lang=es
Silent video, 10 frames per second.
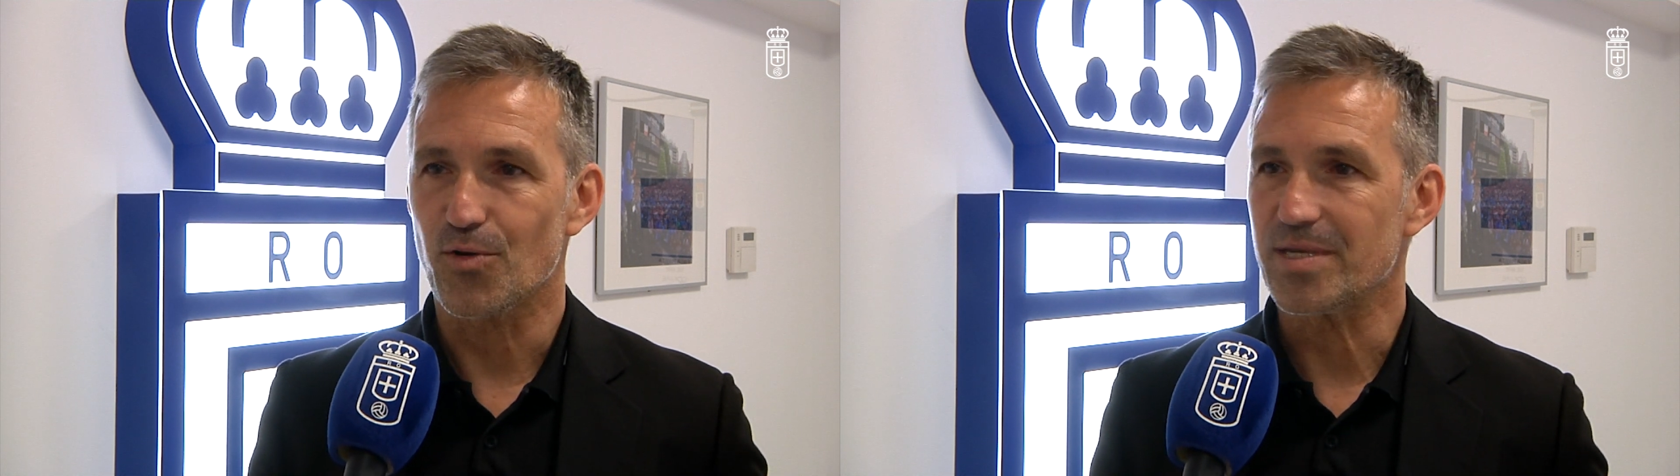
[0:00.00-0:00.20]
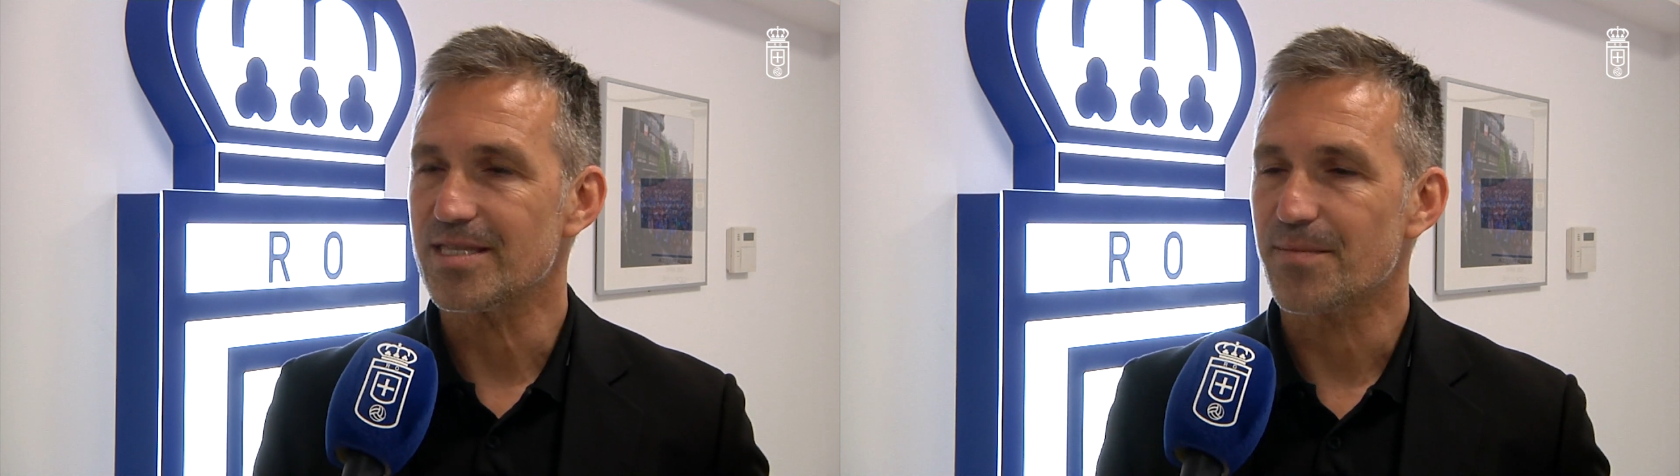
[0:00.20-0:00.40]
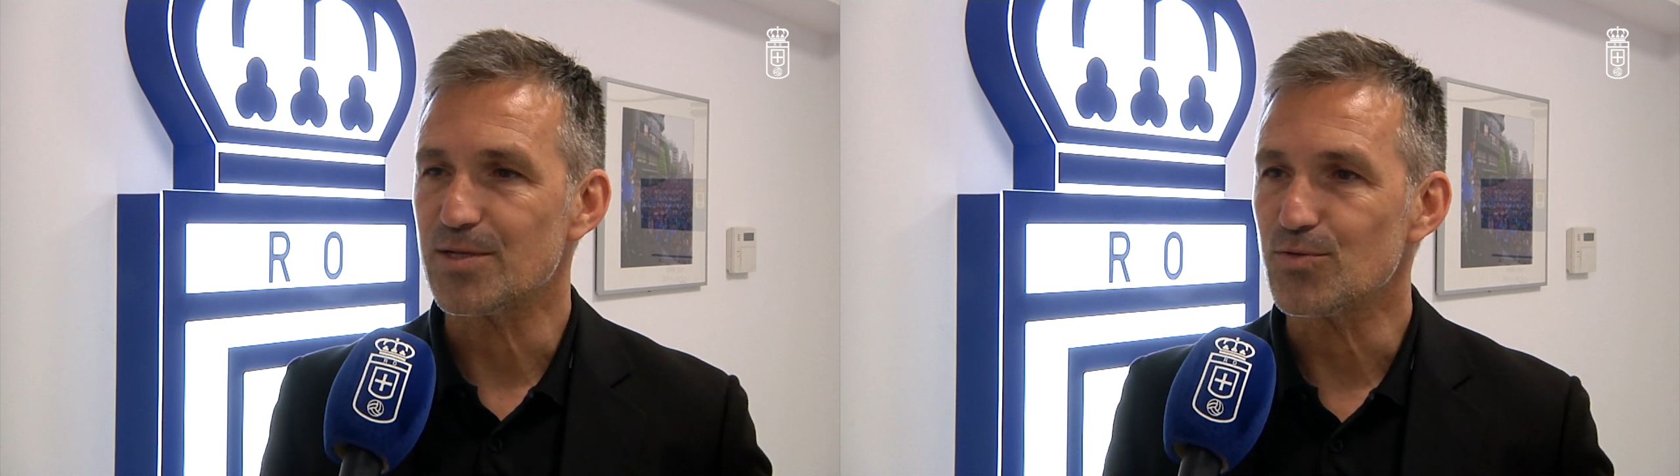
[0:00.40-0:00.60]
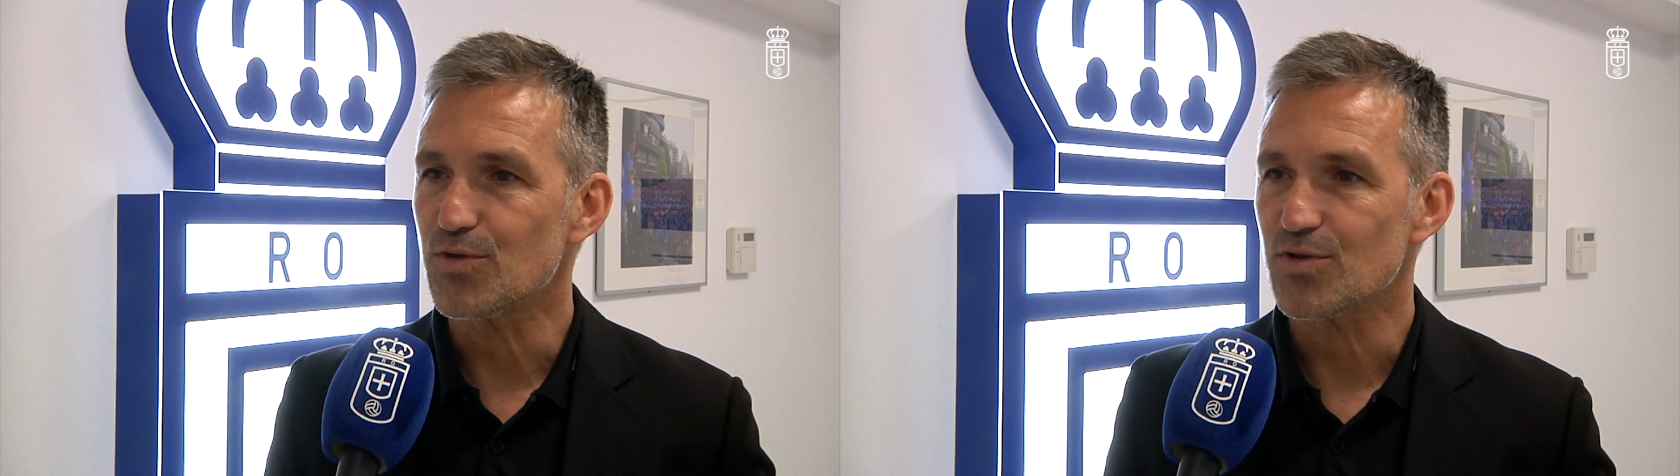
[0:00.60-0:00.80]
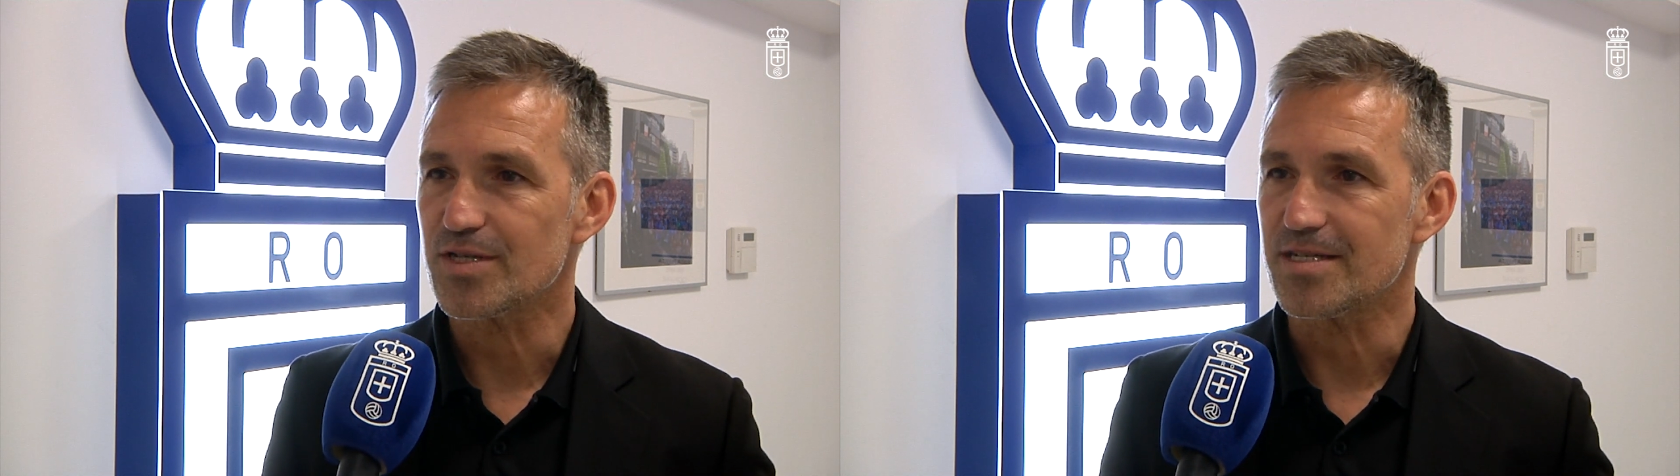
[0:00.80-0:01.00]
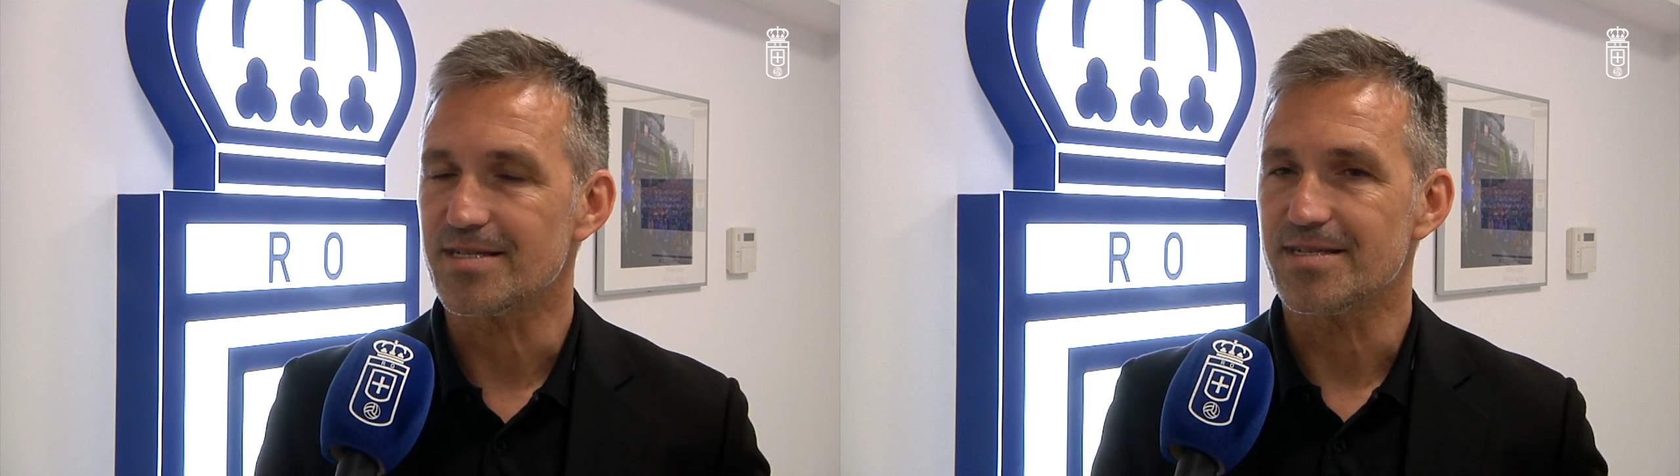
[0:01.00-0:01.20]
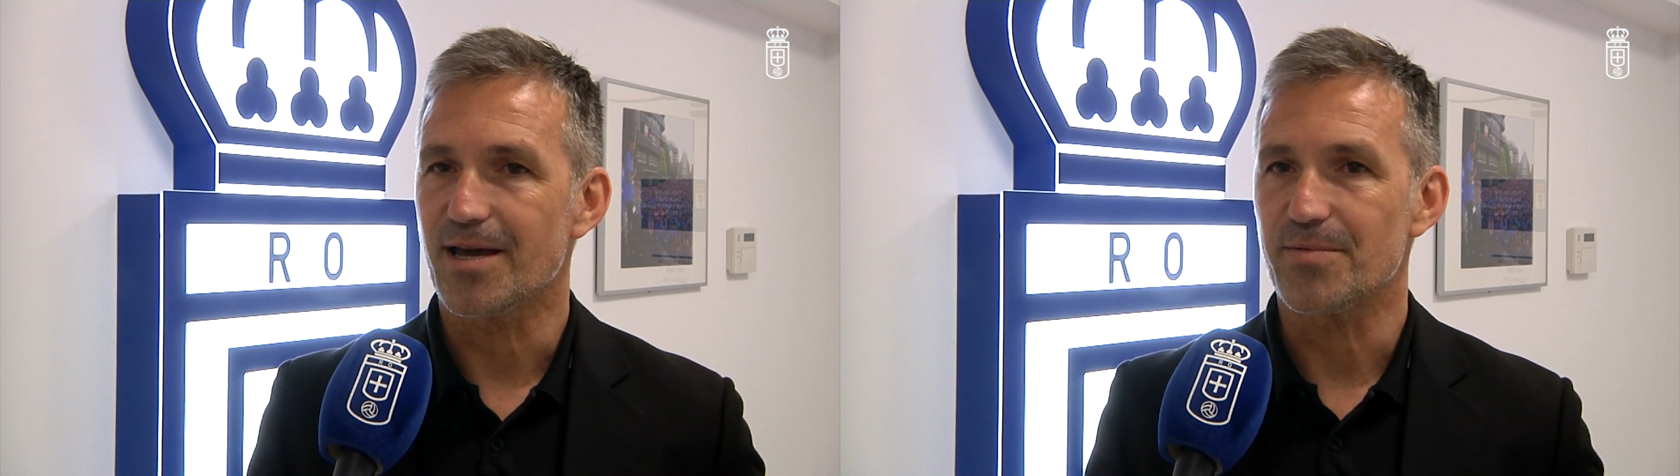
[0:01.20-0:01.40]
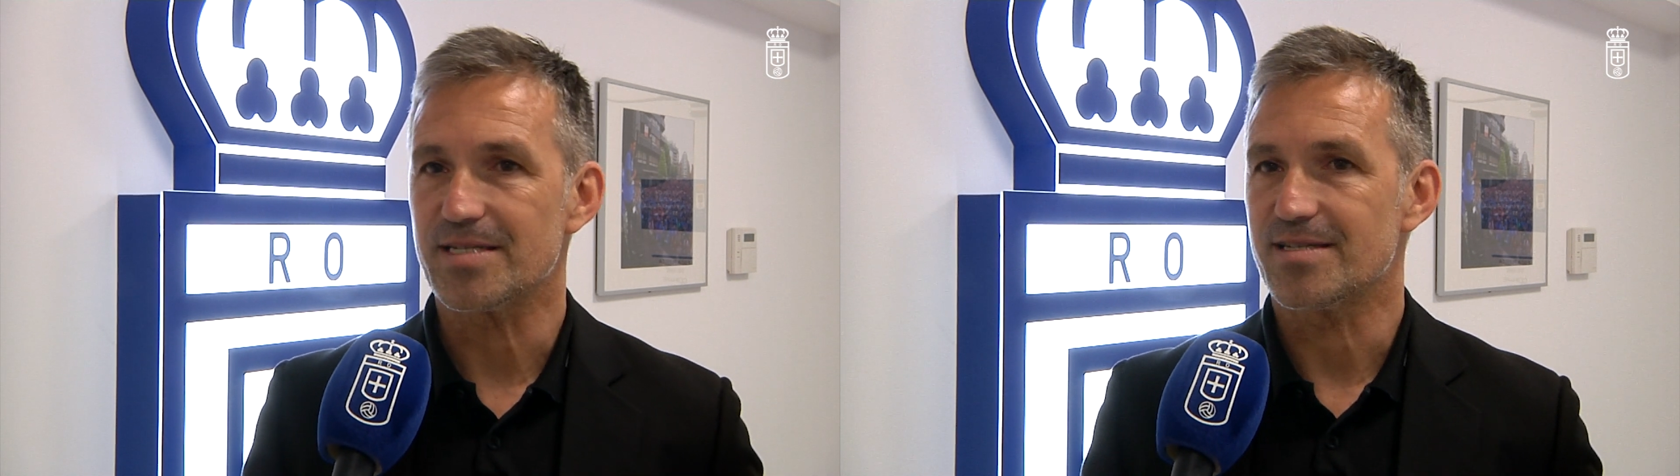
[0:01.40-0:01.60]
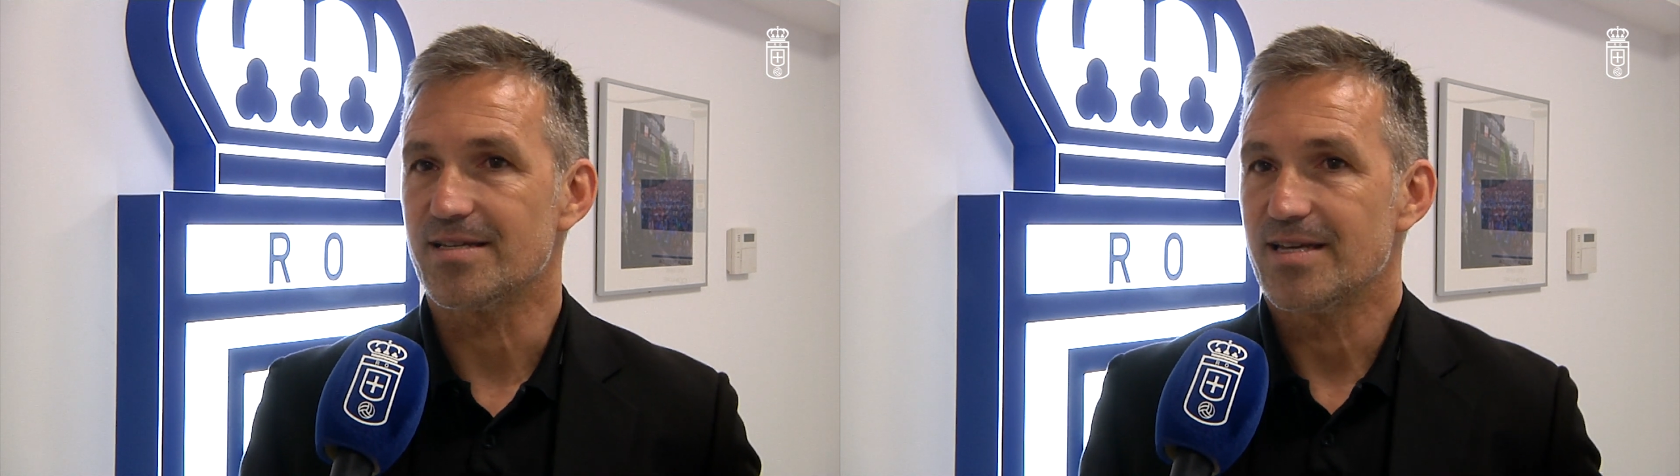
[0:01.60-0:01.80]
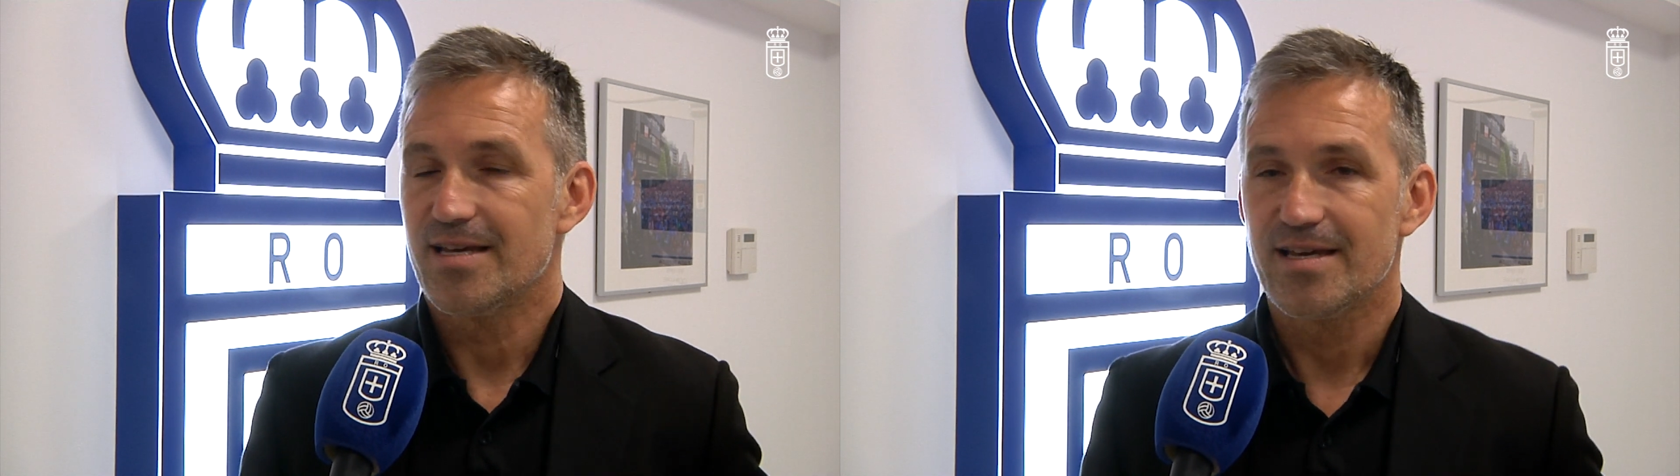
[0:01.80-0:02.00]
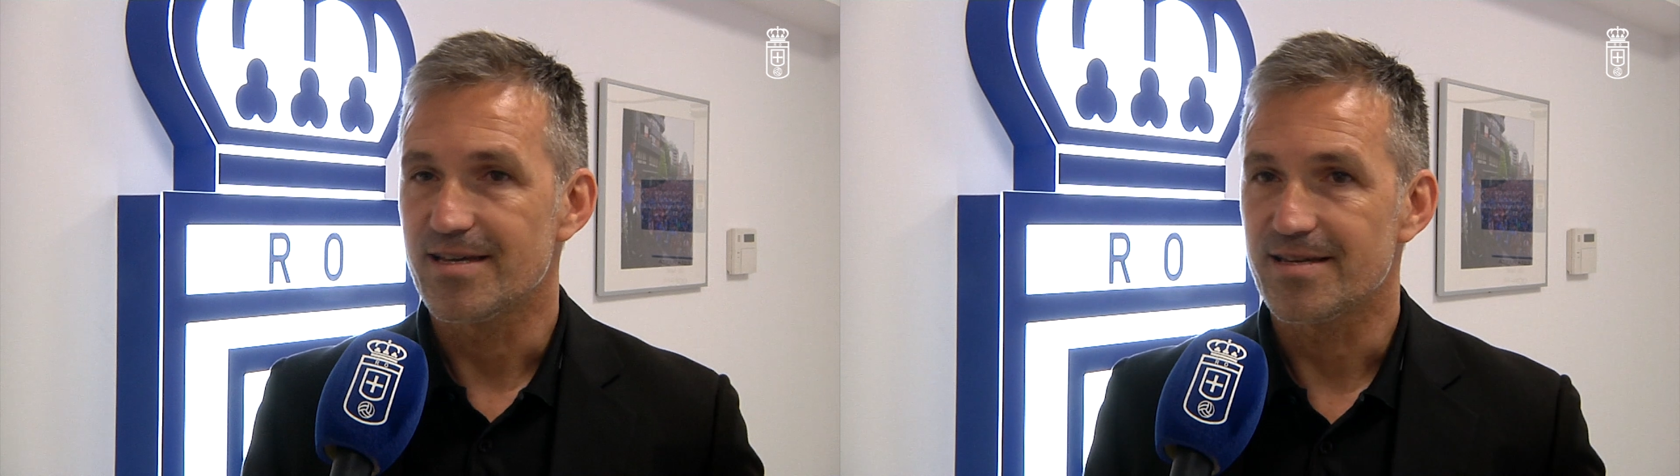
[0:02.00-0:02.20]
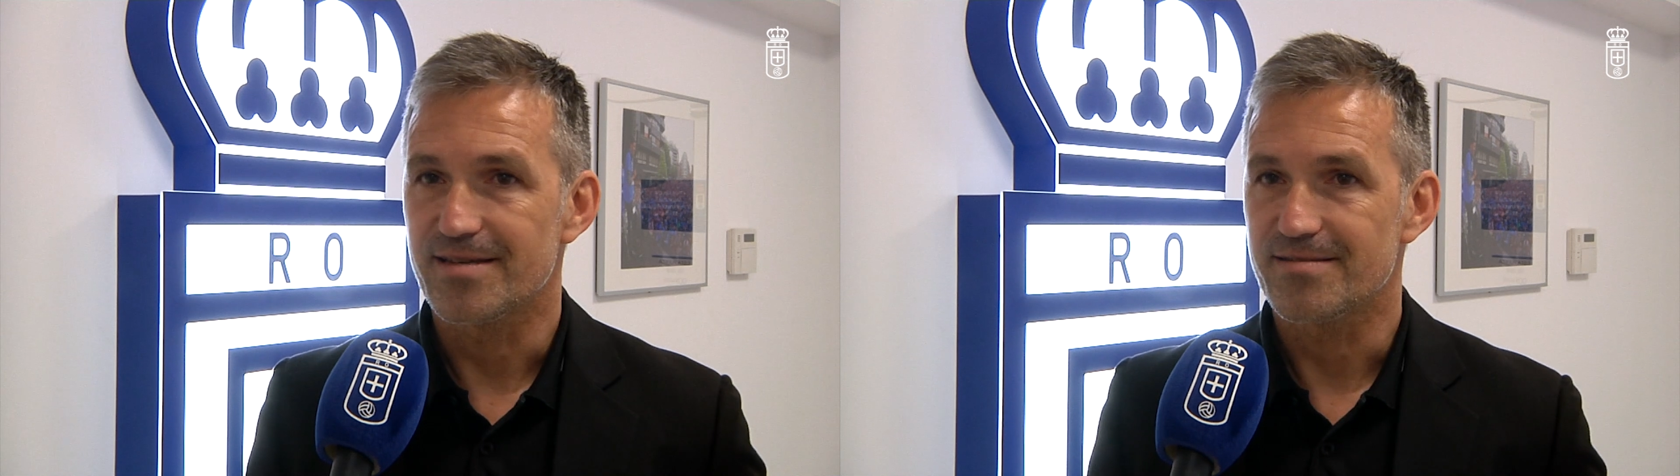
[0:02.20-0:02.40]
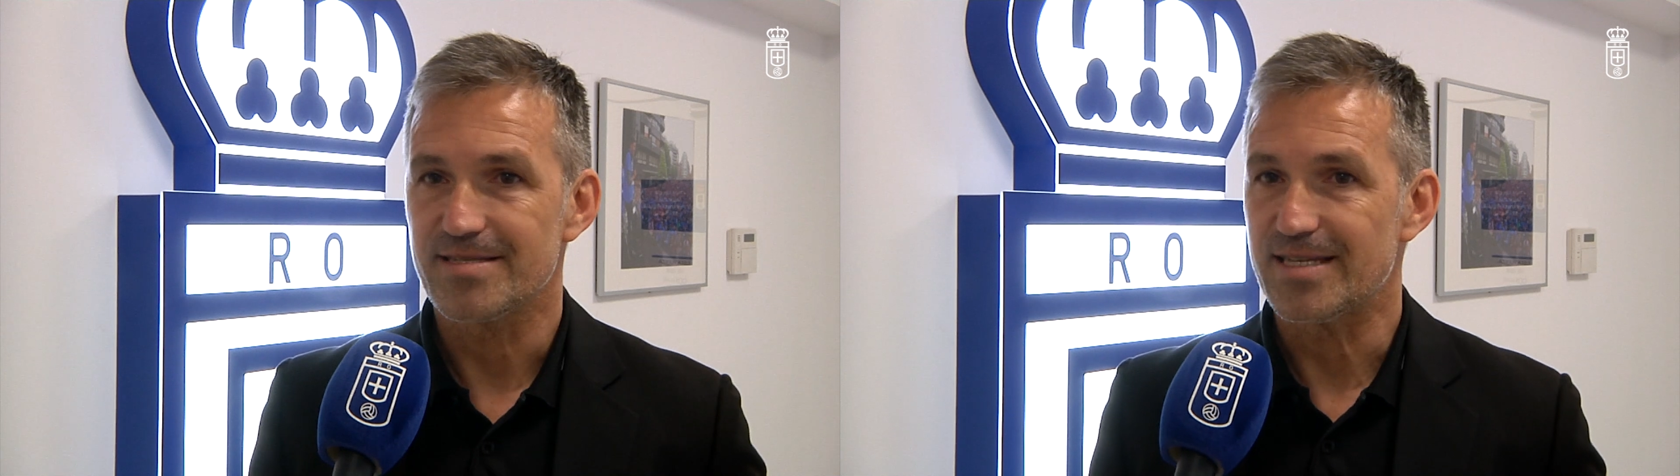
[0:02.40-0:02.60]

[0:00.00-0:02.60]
90 minutos y a ver si eh,